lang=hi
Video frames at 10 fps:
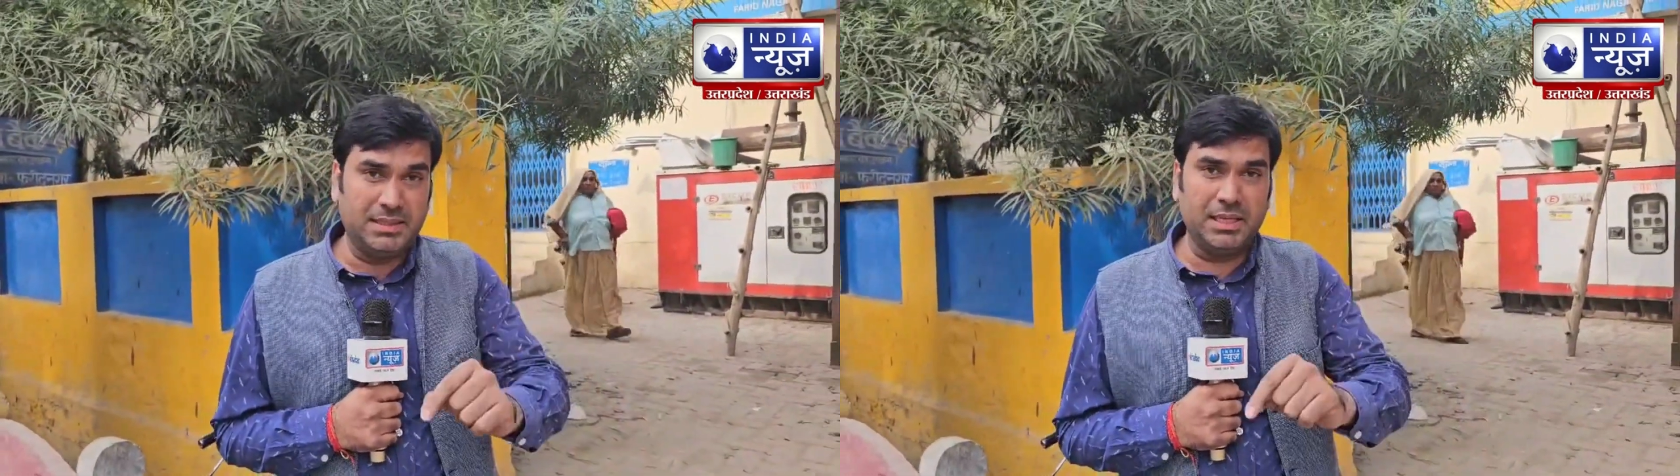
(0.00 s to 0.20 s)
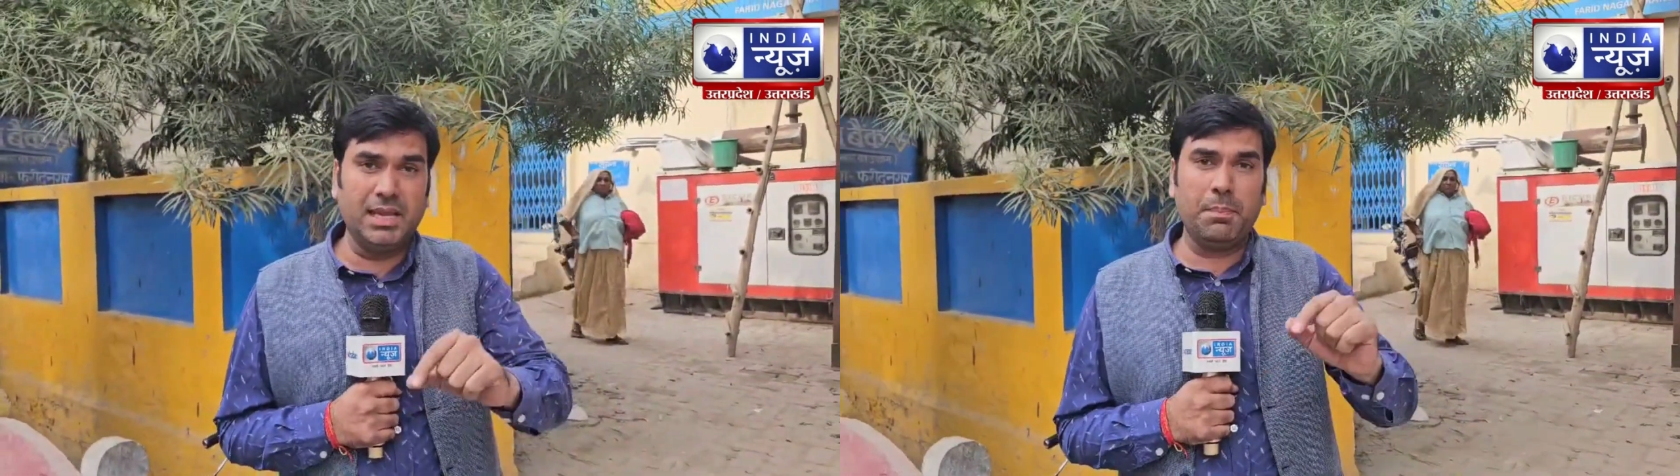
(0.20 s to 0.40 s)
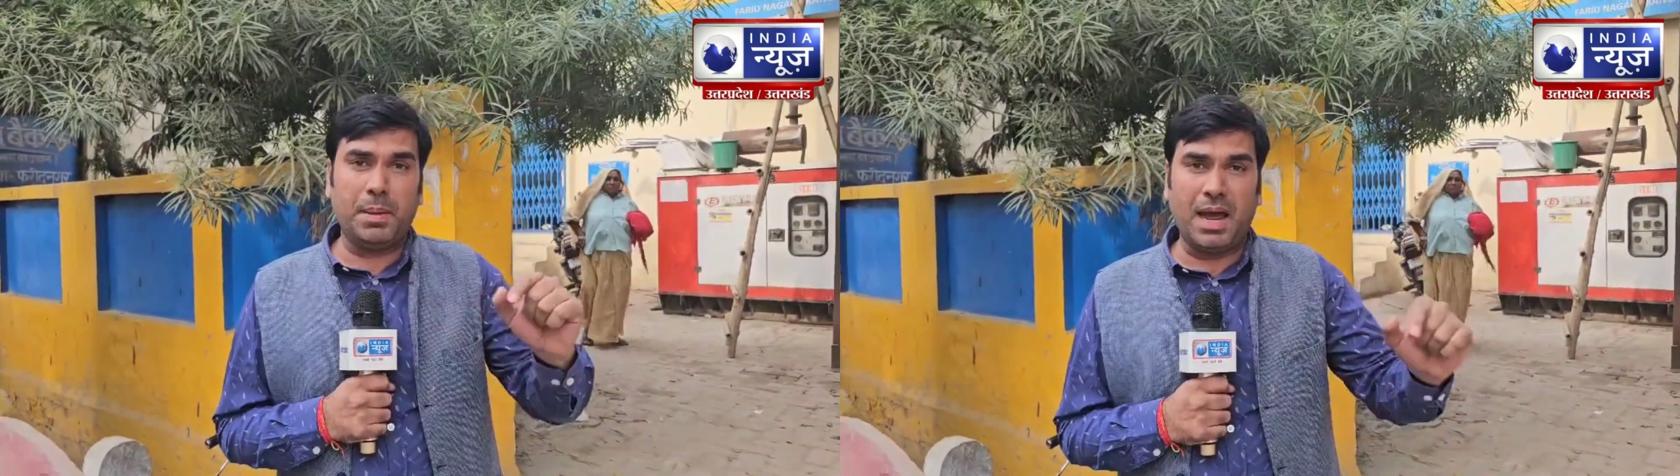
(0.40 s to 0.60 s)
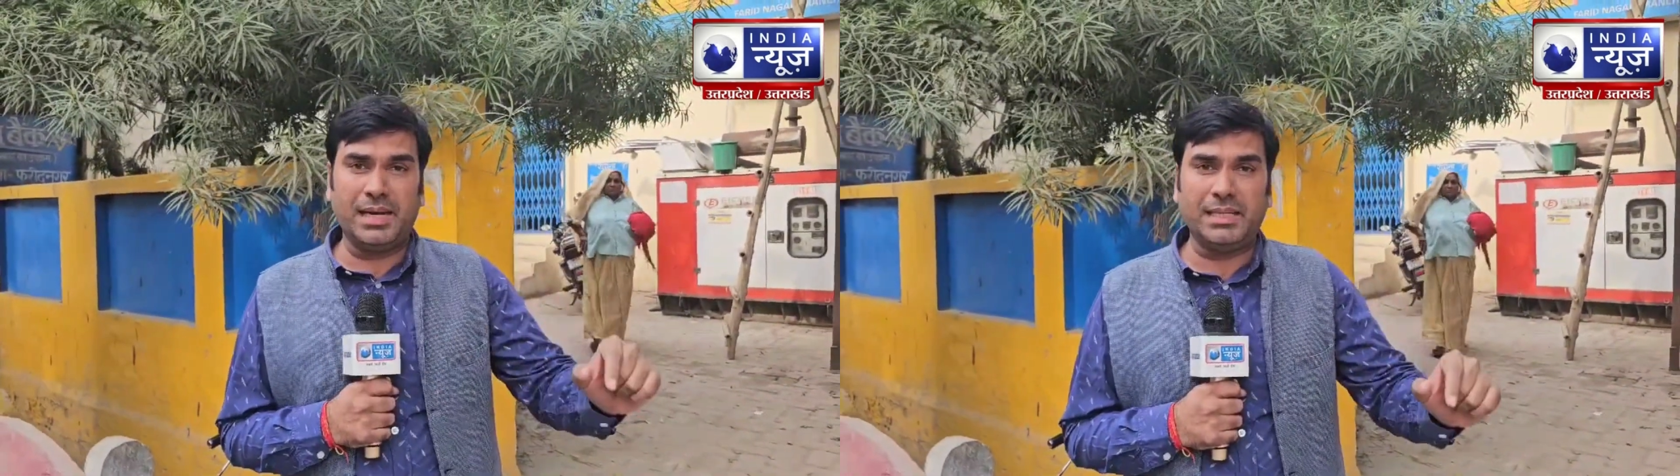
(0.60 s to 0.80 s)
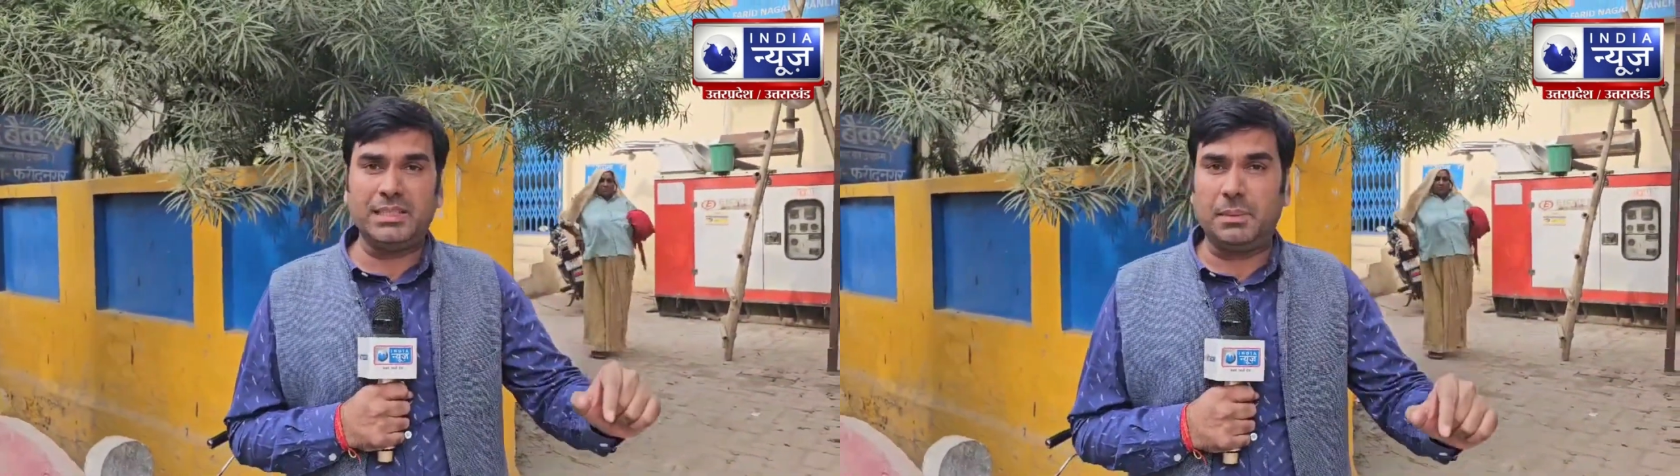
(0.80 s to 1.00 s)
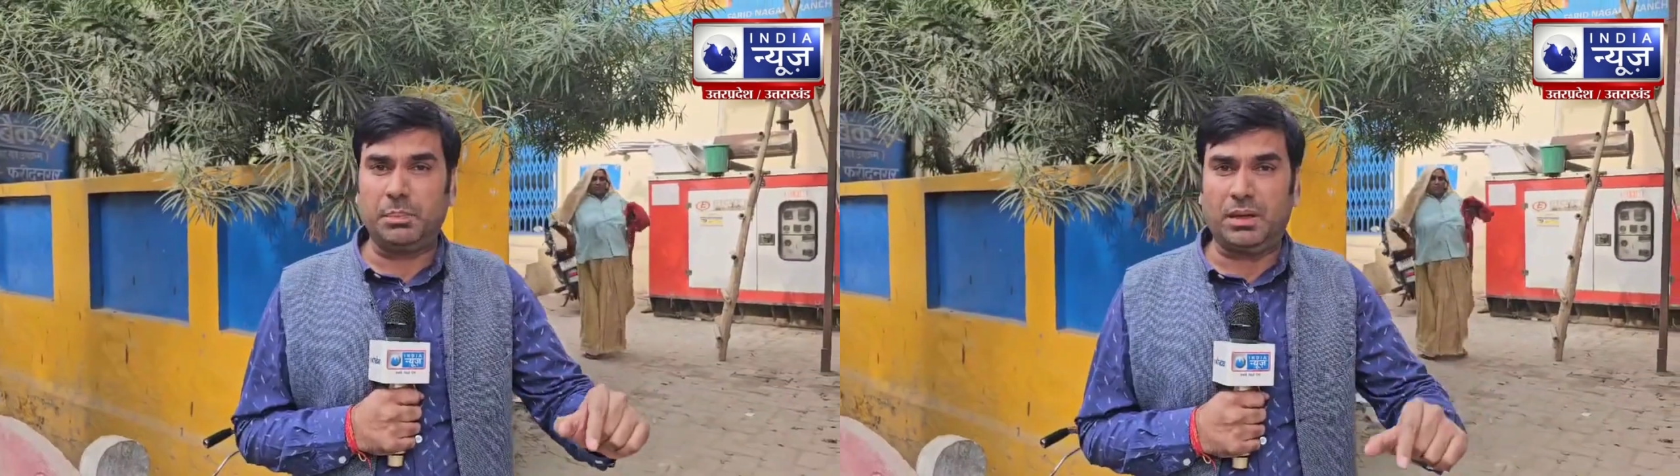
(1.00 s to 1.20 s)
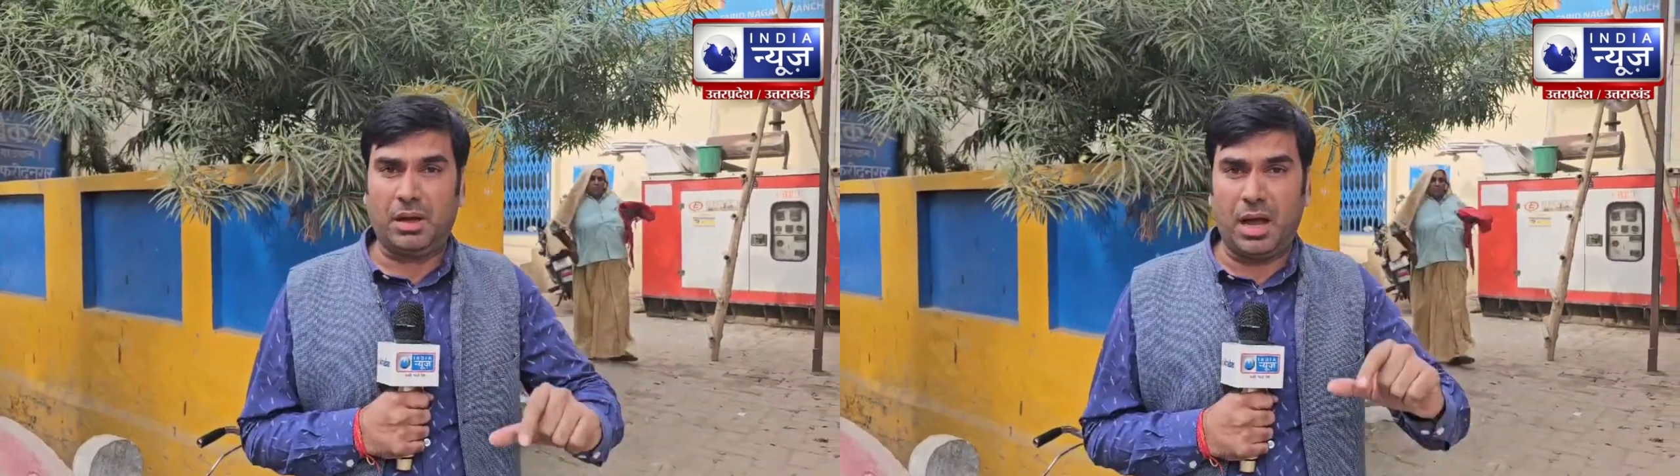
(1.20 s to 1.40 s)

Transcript: ये प्लानिंग जब तक